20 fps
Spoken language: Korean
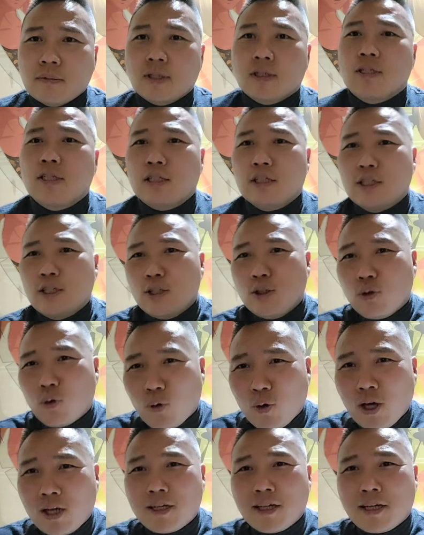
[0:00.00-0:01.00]
긴
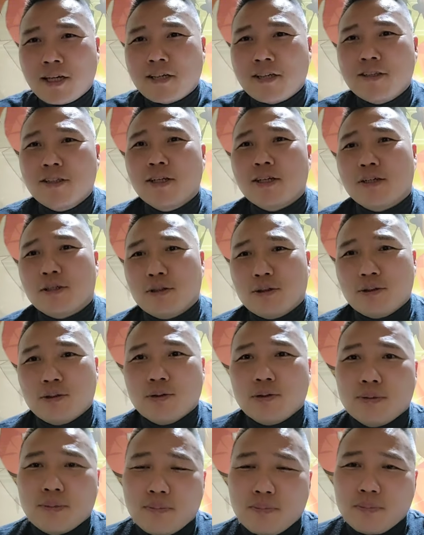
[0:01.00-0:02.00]
녹화를 하나
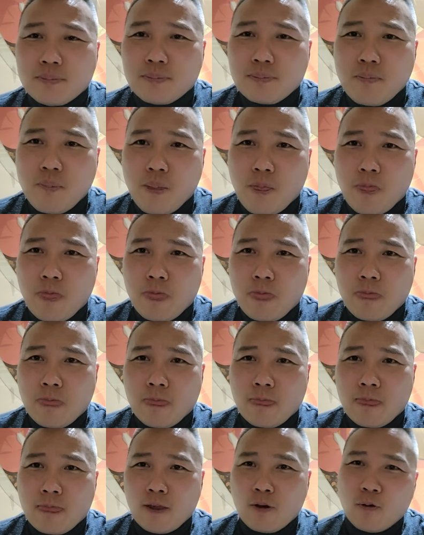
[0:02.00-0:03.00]
끝냈거든요.
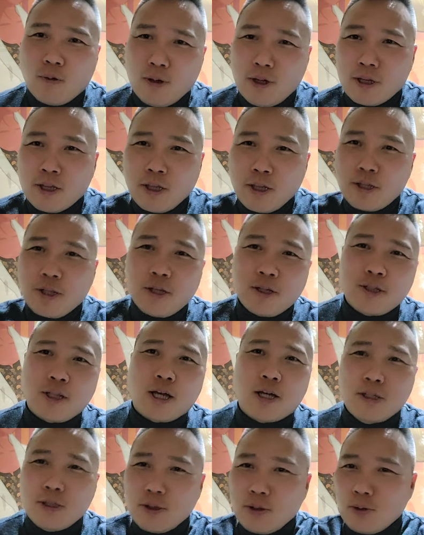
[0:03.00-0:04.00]
근데 원래 캘 때는
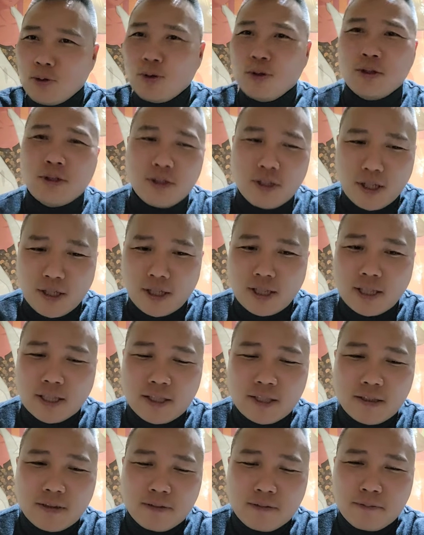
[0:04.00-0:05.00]
다른 의도였는데
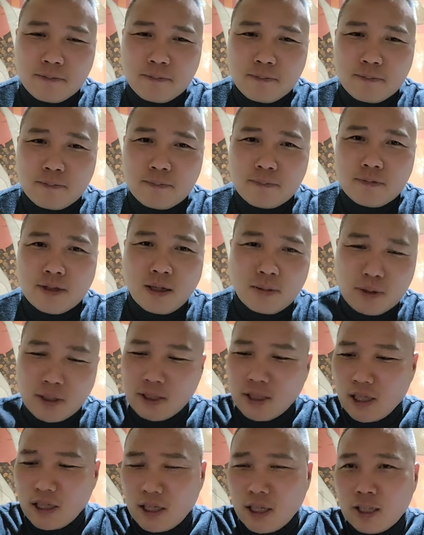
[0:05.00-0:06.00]

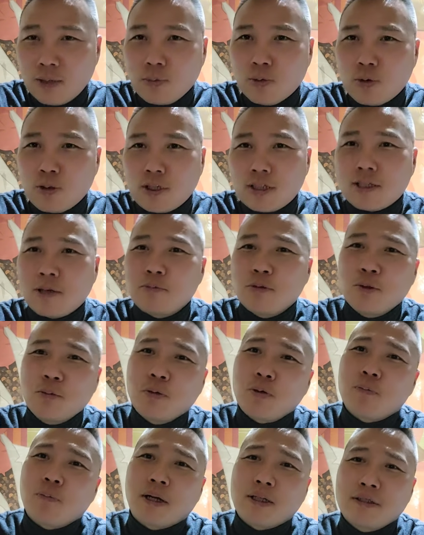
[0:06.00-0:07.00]
갑자기 이야기하다 보니까
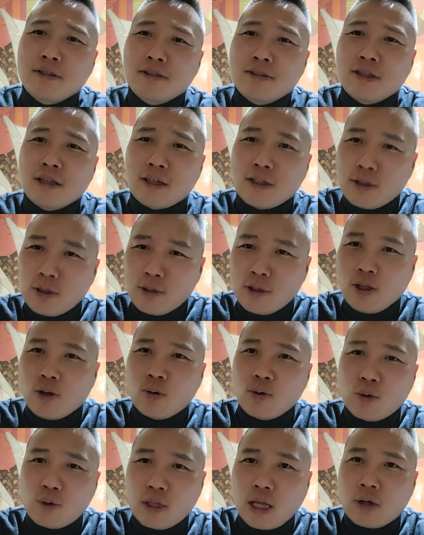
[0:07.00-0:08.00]
삼촌포로 빠졌는데 그
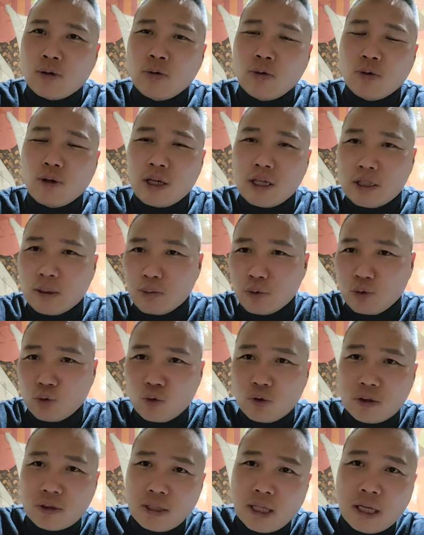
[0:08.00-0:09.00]
내용도 다루려고 했기 때문에
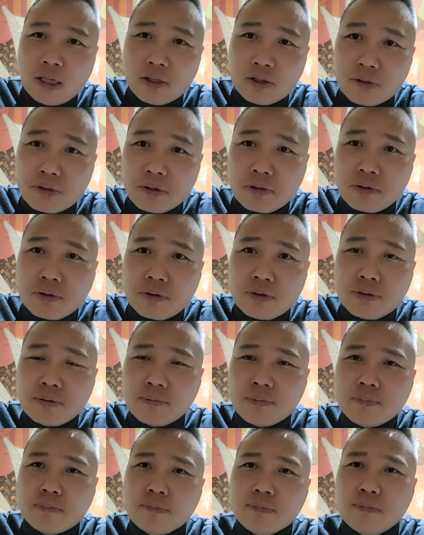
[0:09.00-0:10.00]
쭉 달렸어요.
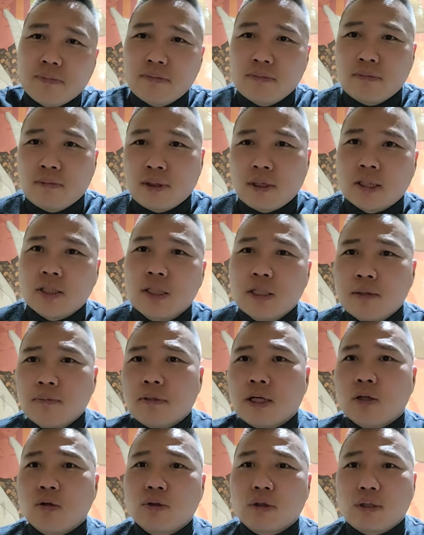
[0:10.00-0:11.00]
지금
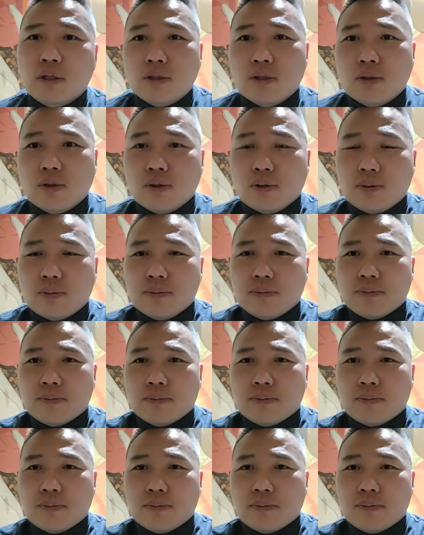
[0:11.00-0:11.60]
다룰 거는요.